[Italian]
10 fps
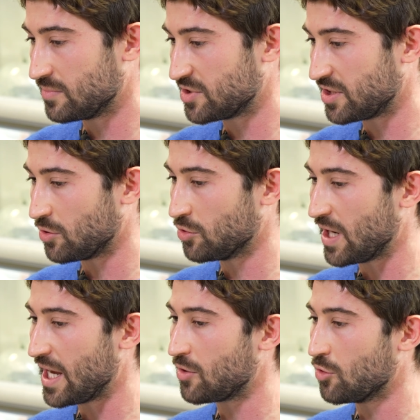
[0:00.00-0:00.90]
secondo
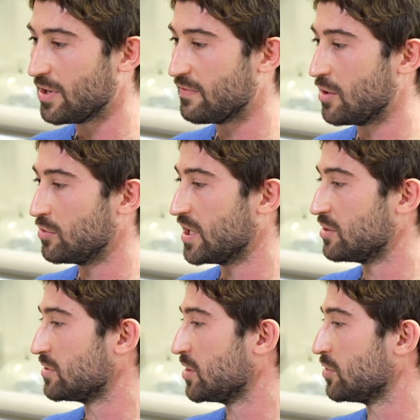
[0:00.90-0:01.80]
lei come valuta i
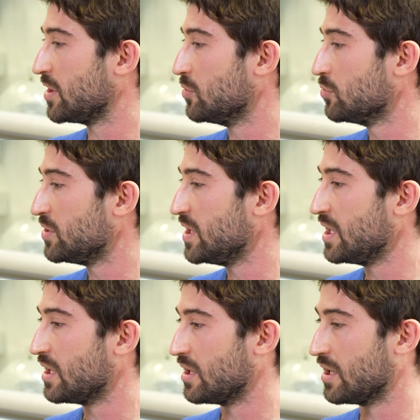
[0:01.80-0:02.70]
risultati
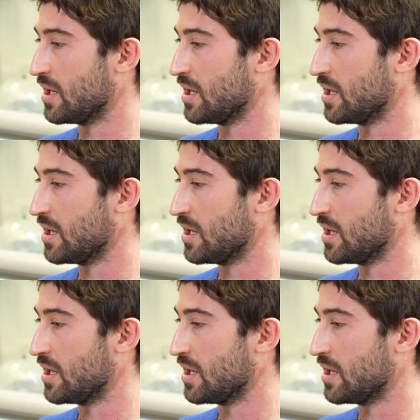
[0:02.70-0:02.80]
ottenuti eh,